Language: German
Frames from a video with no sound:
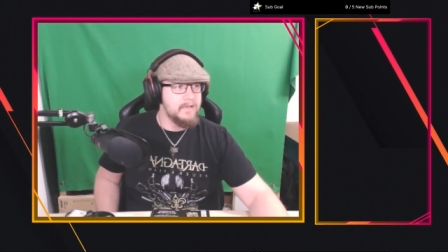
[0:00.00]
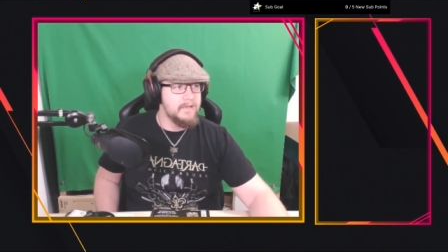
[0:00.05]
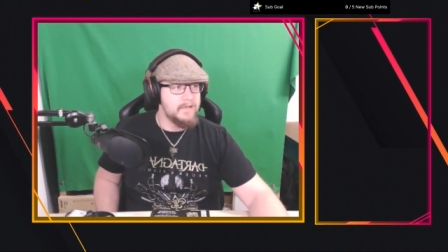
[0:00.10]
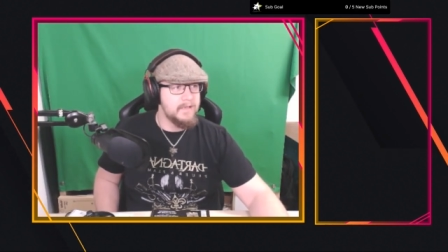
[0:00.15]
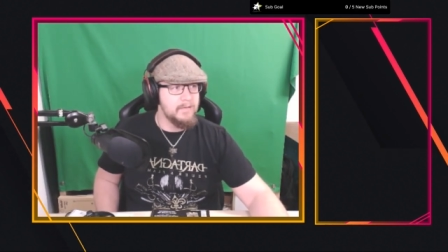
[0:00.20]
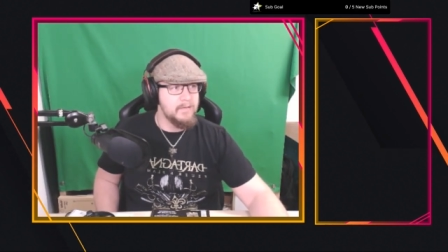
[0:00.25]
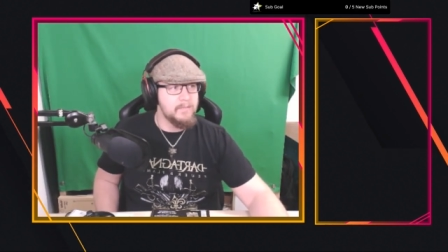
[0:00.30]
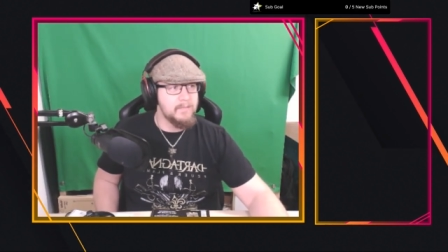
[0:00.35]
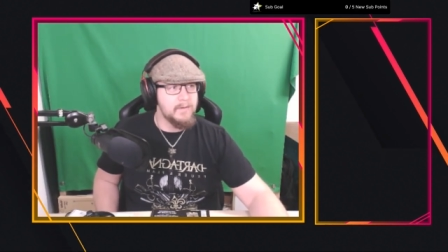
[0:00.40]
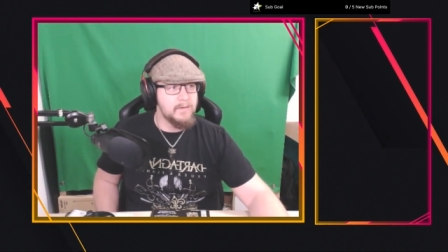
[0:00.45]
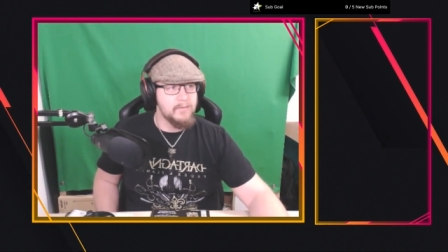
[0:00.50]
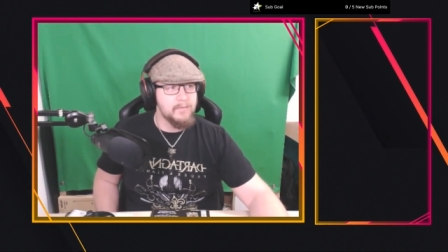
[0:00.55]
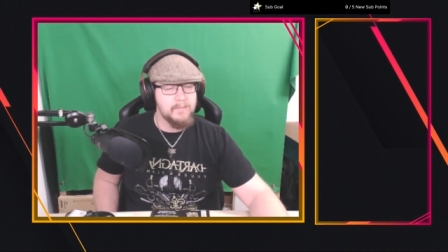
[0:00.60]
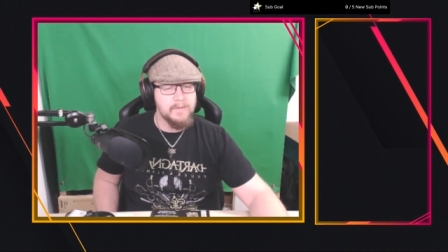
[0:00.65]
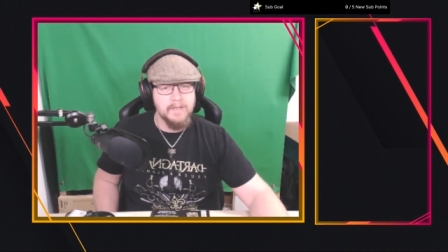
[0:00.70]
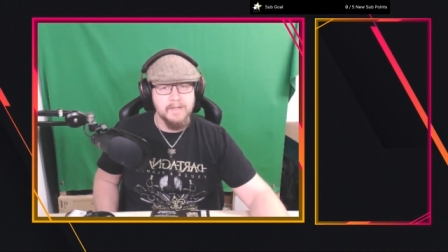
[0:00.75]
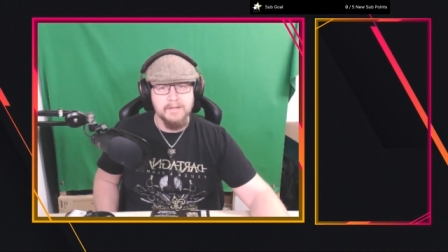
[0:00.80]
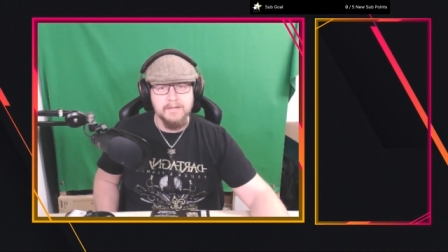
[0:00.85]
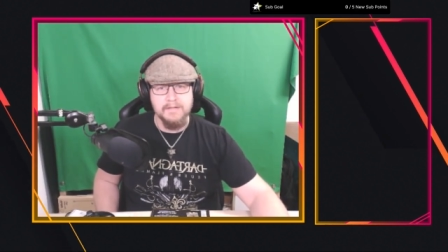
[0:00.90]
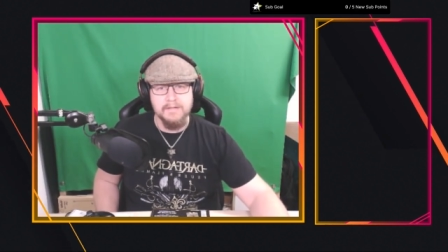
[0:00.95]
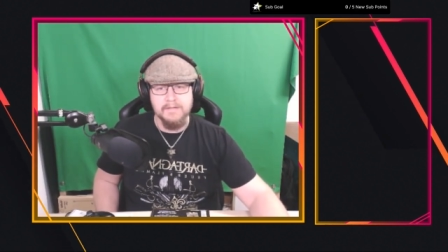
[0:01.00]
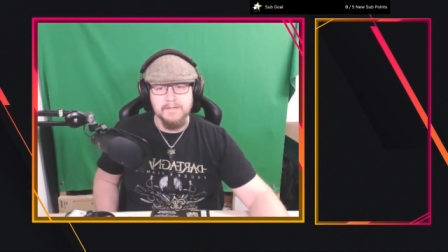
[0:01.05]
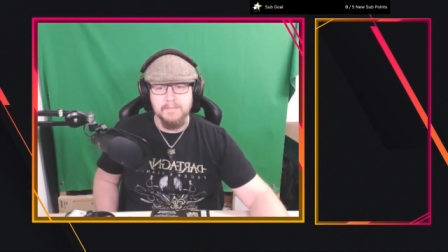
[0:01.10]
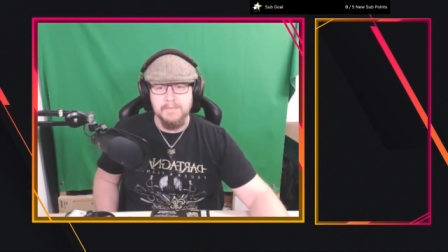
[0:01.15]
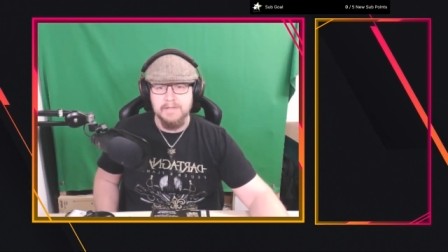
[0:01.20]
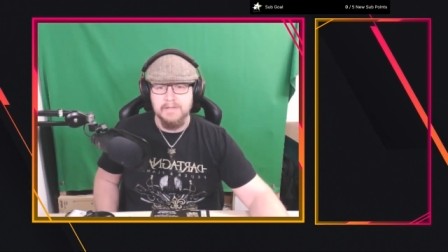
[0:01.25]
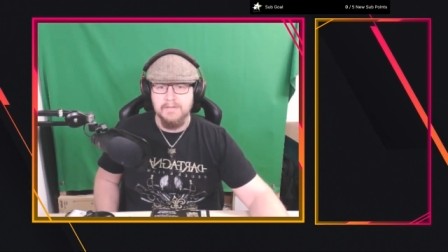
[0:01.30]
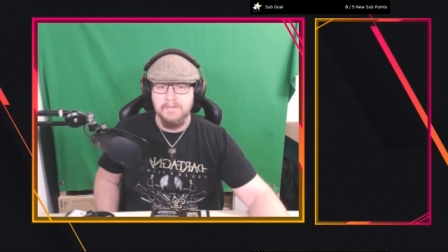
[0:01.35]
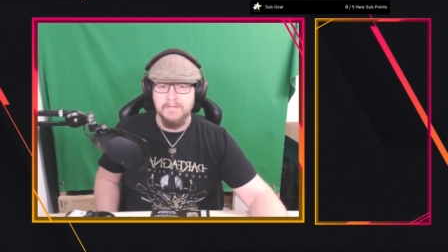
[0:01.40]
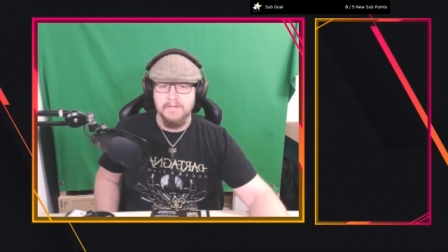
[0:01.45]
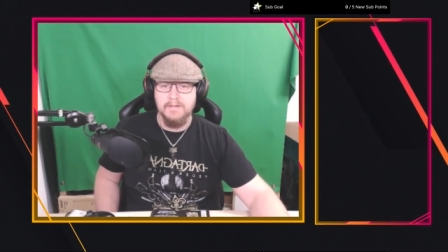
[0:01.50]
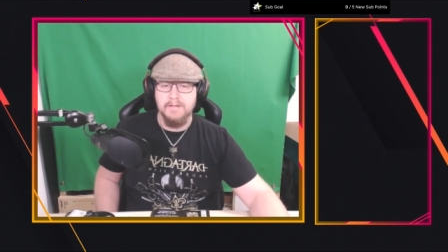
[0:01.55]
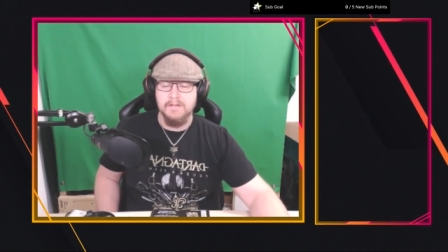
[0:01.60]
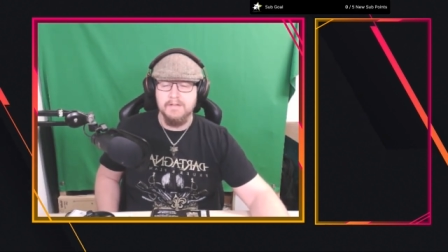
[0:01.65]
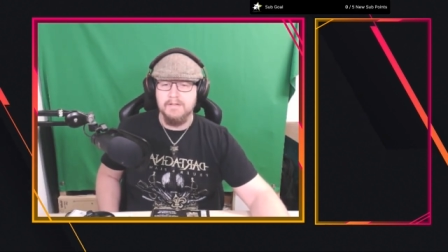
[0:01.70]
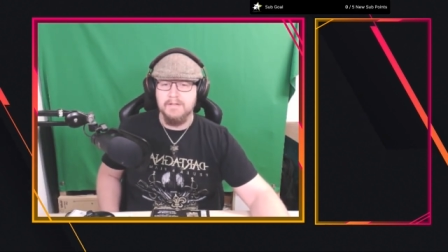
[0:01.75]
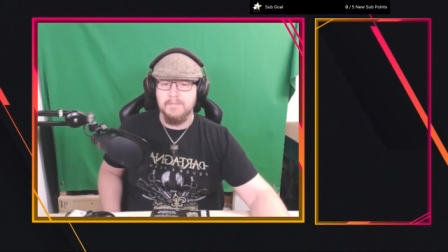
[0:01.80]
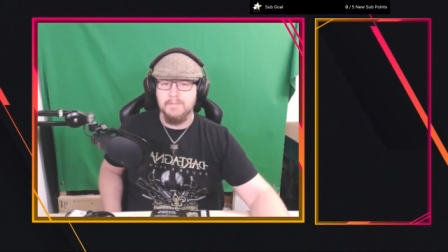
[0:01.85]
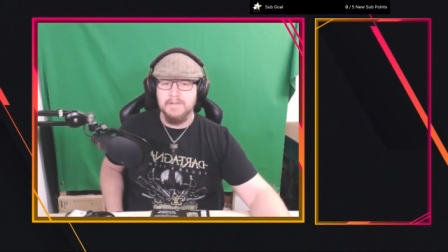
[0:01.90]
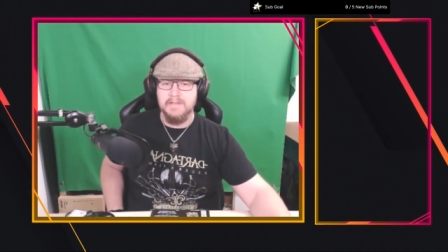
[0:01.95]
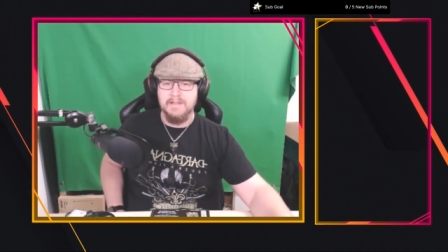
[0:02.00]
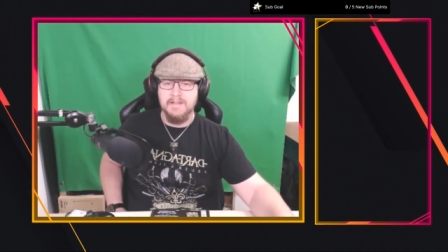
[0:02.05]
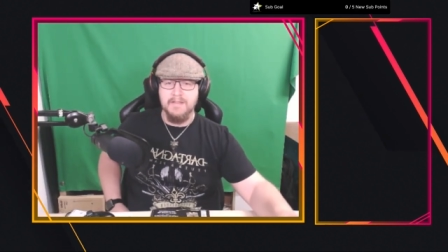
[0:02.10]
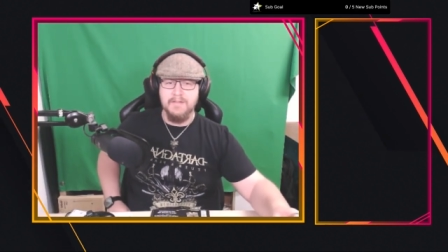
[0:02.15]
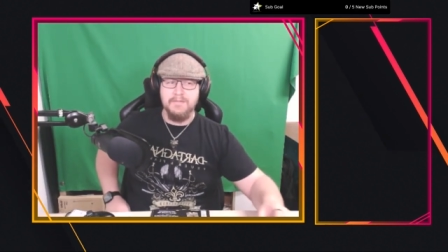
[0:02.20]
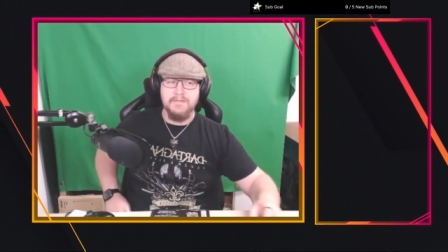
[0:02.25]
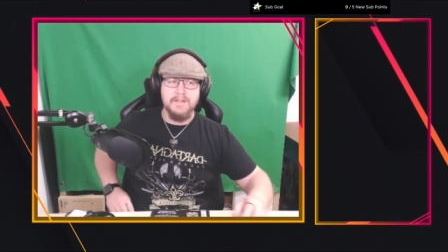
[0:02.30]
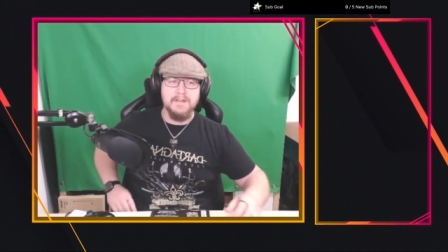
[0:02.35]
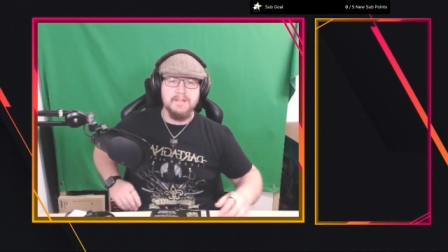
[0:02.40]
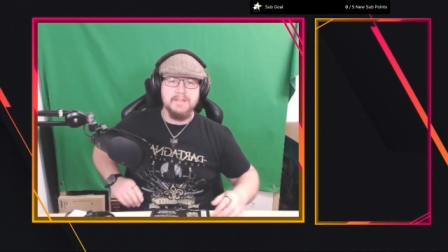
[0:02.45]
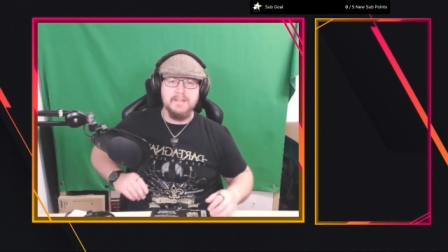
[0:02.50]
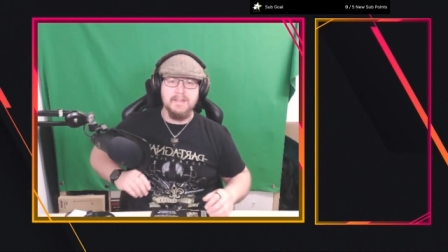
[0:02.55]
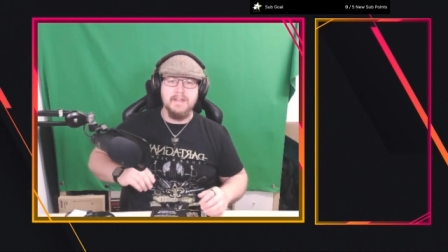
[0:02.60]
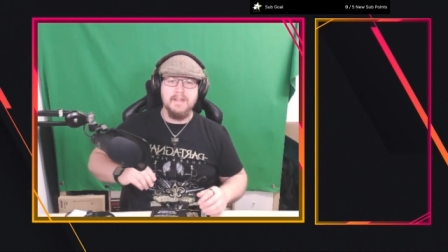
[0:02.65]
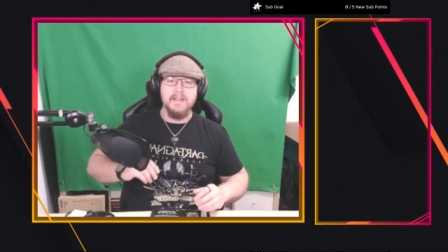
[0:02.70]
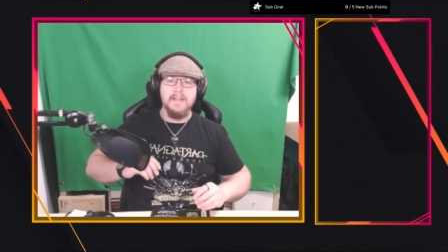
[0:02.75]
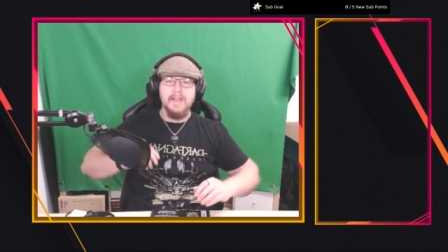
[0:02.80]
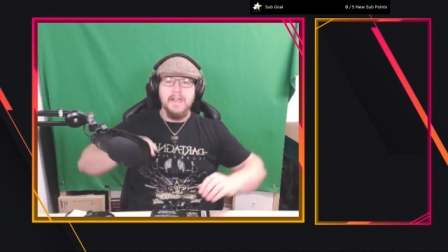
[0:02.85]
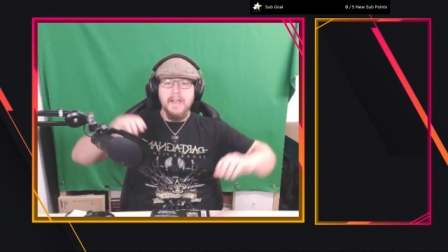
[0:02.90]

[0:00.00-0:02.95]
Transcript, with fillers: Ich ziehe mir mal OBS ins, Mittel, ins Mittelfenster.